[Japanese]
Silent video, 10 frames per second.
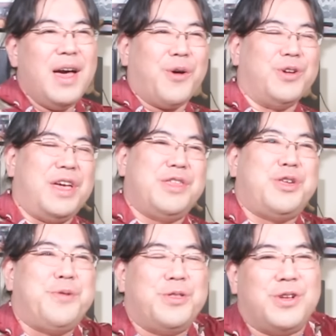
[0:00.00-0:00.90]
こうね、
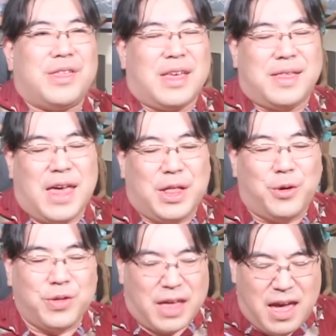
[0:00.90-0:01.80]
自分のですね、正
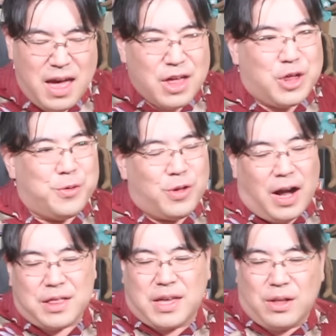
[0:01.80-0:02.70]
当性、自分の
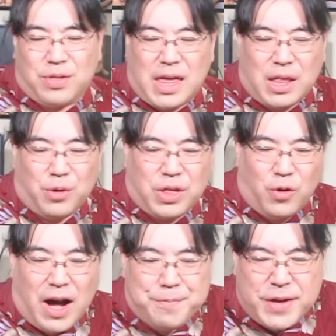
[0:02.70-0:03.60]
発言の正当性
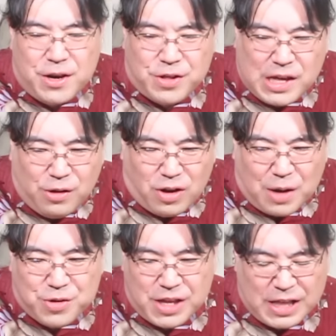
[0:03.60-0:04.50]
をアピールしてるの
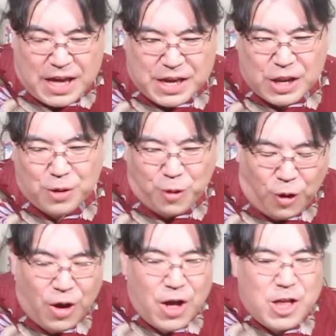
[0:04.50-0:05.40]
かもしれないけれども、